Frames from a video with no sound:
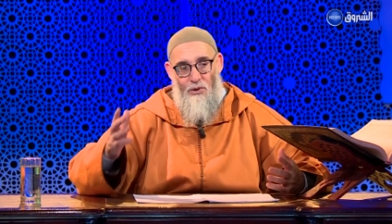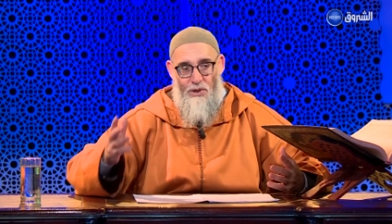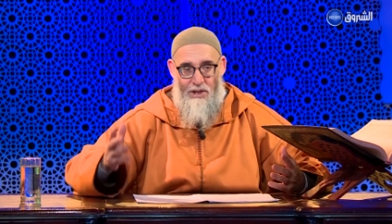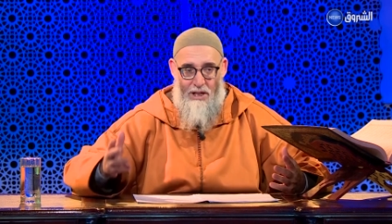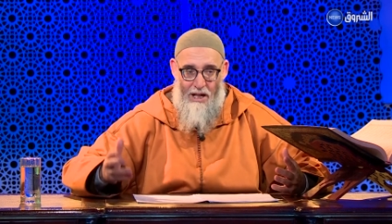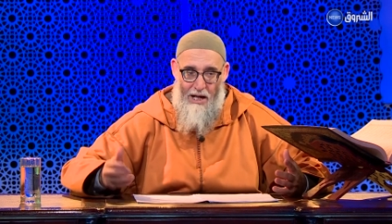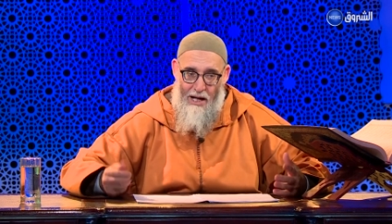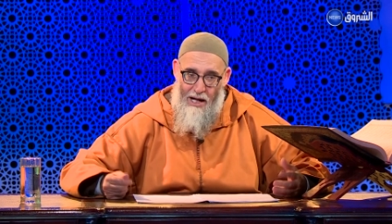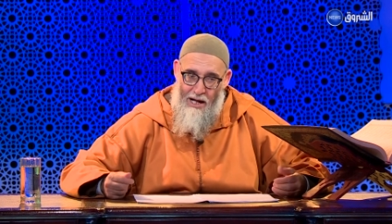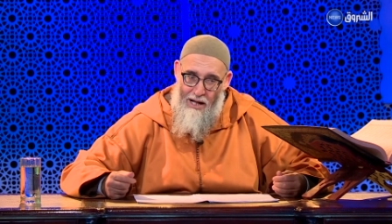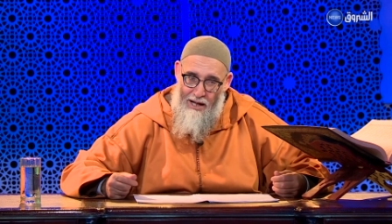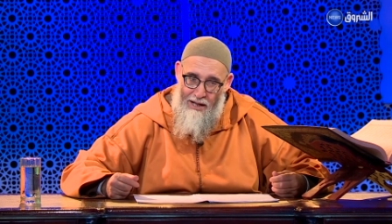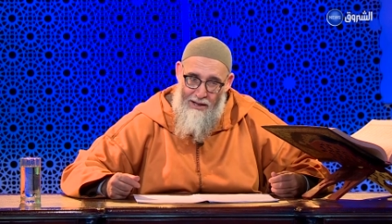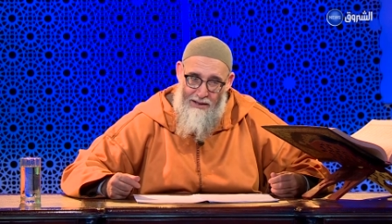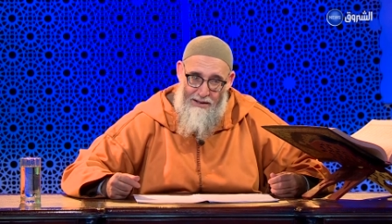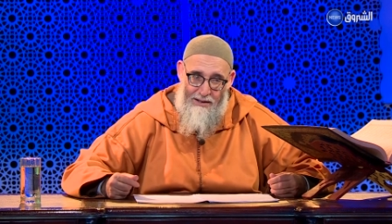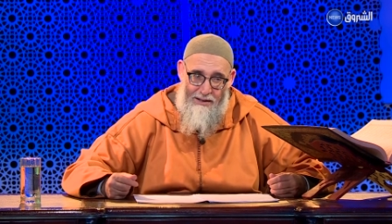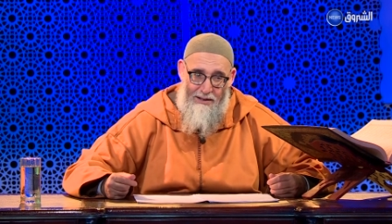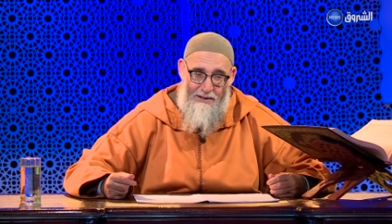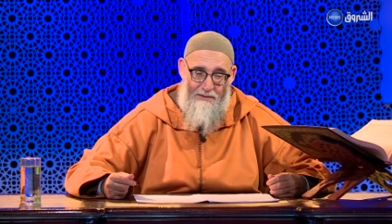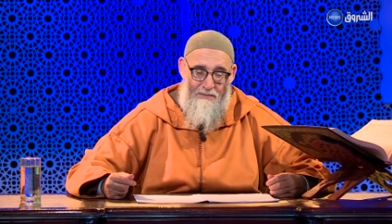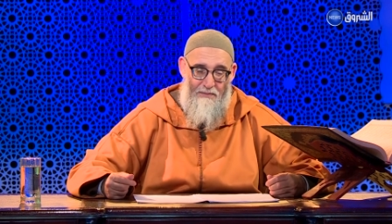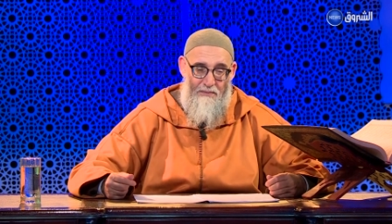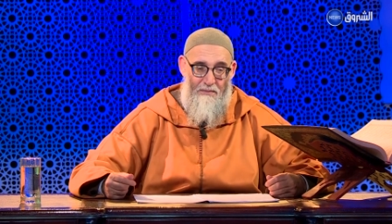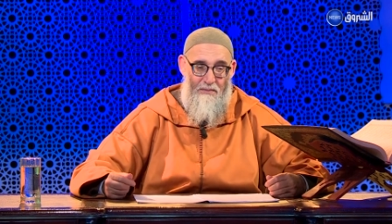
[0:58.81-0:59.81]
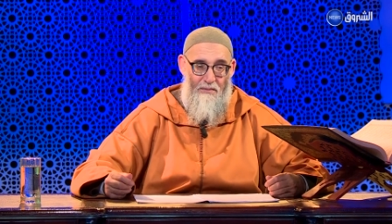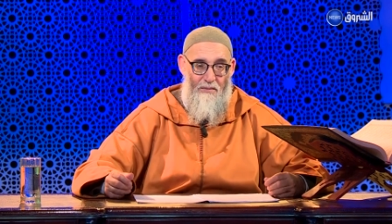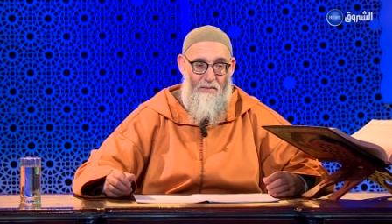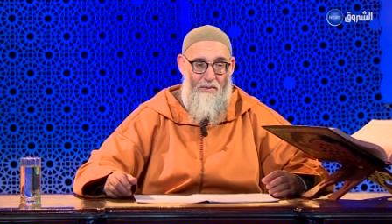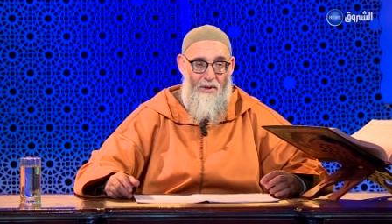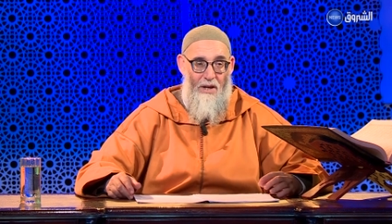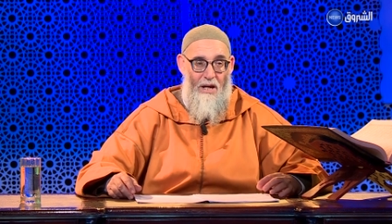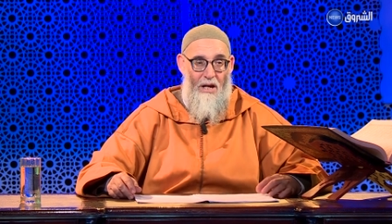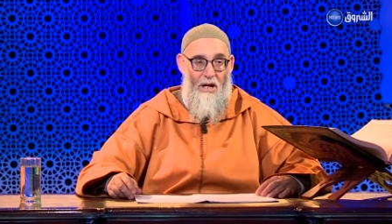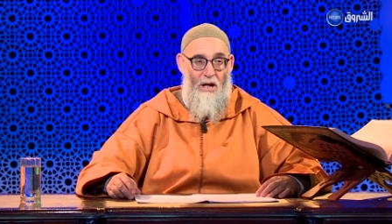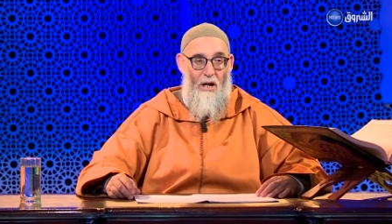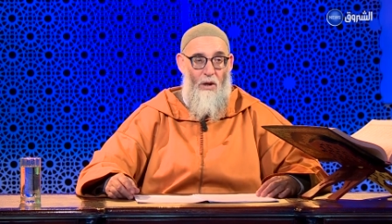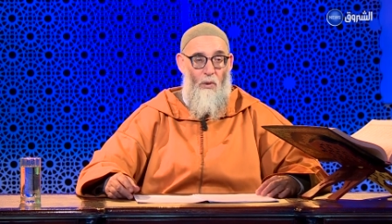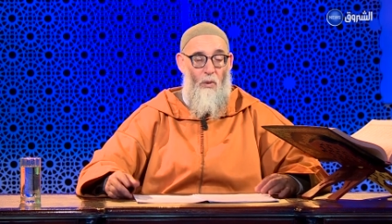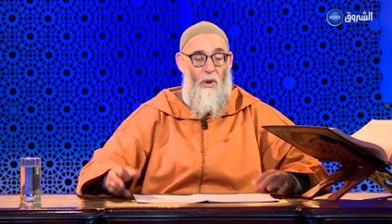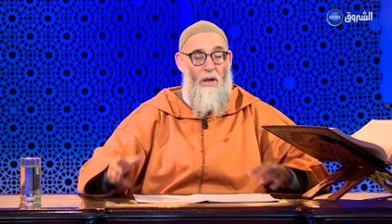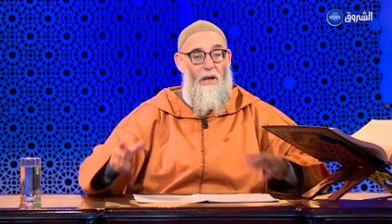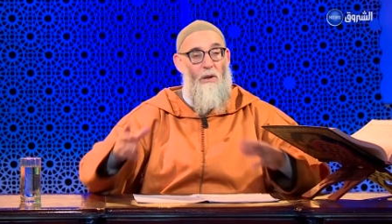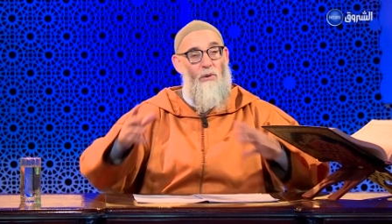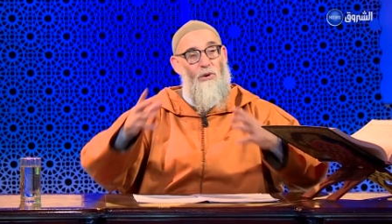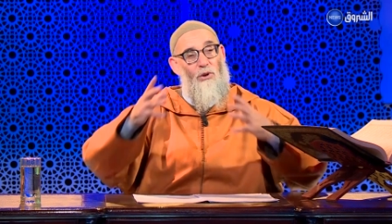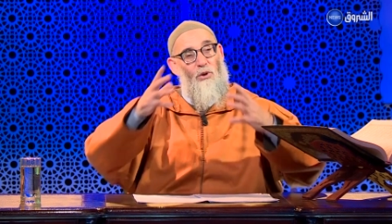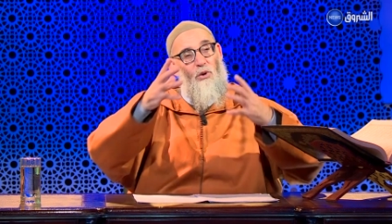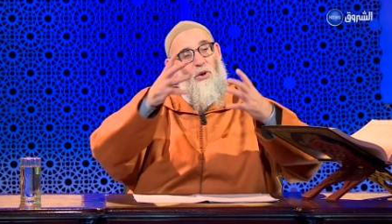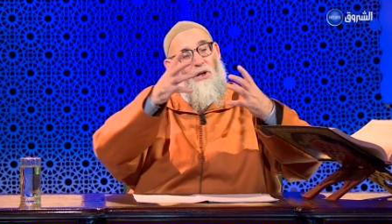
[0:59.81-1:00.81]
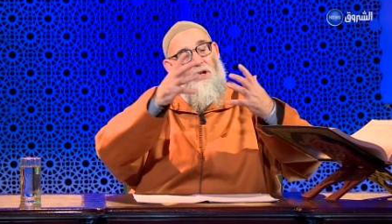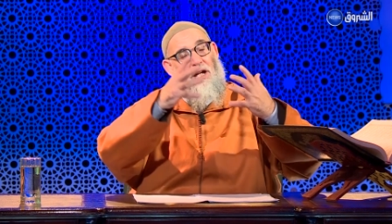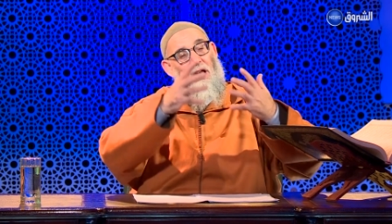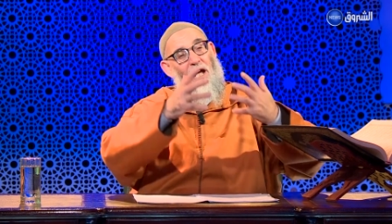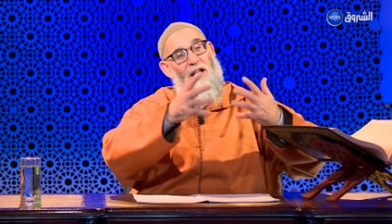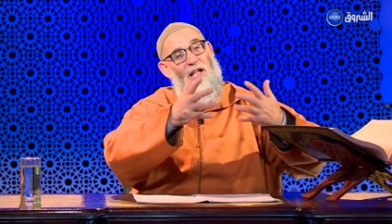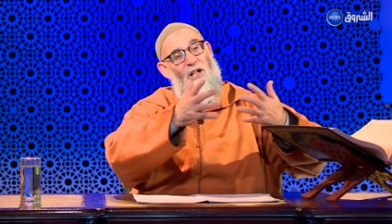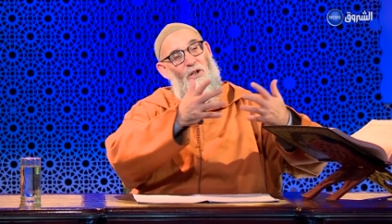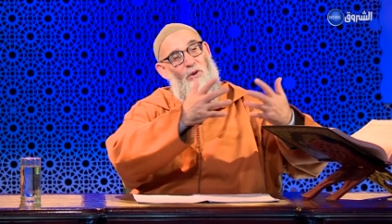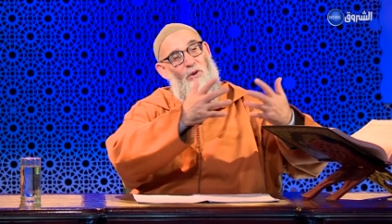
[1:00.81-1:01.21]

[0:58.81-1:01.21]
شاءت ولو دعي